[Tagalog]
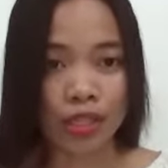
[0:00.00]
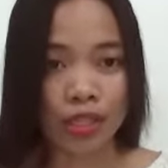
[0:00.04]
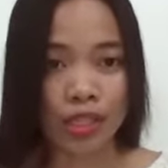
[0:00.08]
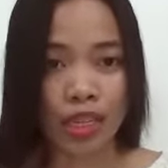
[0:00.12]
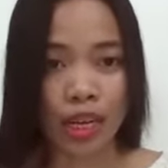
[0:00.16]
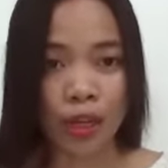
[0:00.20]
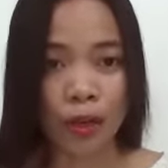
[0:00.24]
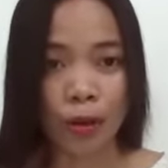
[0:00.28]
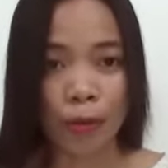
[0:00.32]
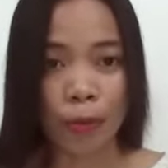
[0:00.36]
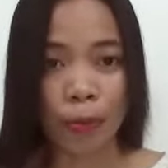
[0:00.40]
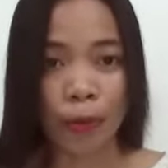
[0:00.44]

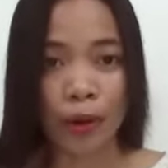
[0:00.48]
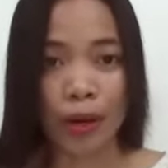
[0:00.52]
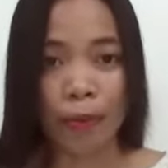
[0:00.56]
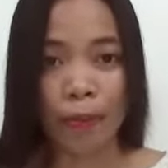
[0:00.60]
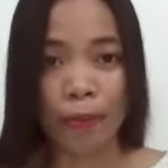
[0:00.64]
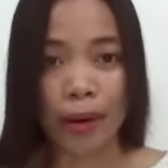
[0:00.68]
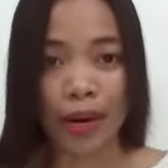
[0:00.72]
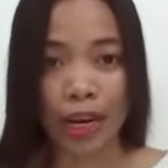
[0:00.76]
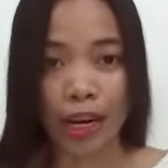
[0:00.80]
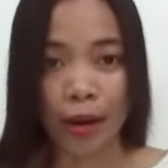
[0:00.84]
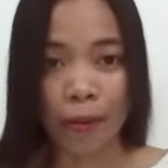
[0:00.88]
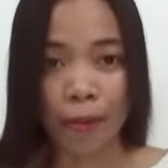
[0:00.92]
tayo po ay
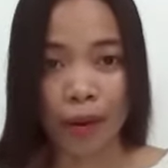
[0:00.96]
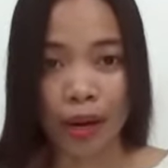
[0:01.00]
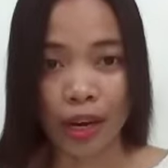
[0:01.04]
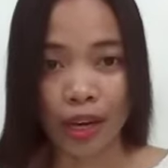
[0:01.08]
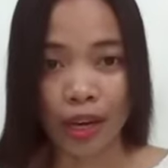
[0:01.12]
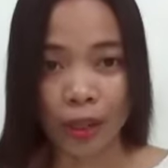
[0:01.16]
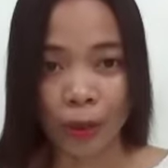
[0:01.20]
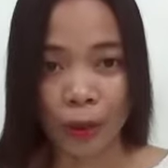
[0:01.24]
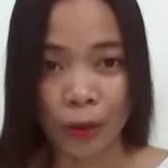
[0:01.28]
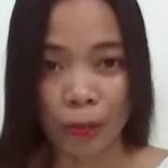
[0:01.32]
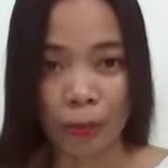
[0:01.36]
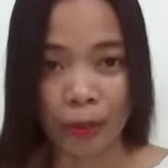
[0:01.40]
parang
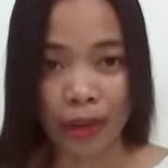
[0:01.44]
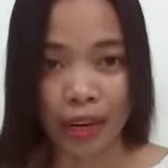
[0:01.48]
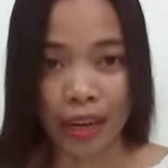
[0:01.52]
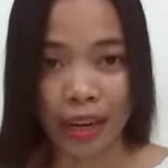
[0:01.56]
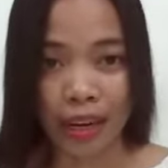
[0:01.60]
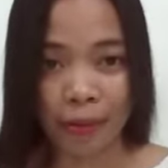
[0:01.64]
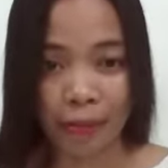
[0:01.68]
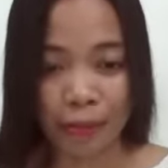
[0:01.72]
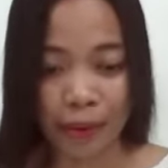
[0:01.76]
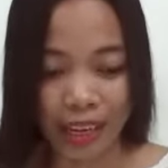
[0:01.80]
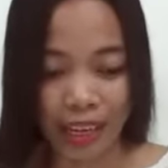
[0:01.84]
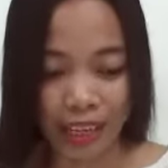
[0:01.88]
mga tupa.
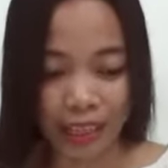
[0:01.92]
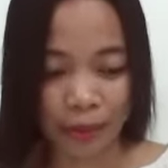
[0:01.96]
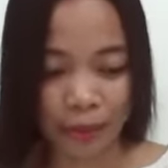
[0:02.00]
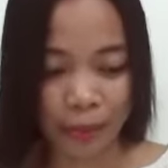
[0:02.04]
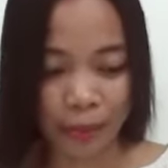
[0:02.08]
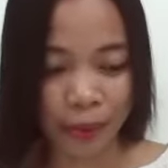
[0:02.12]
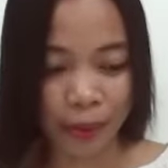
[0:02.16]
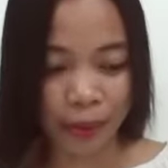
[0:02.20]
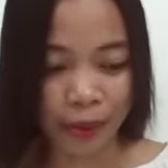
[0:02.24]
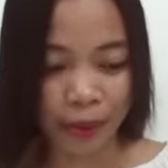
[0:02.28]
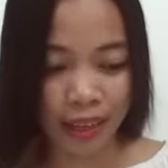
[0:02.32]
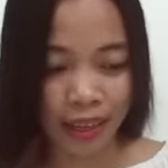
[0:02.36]
Bakit
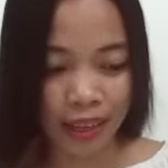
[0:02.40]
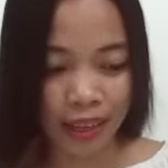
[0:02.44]
po?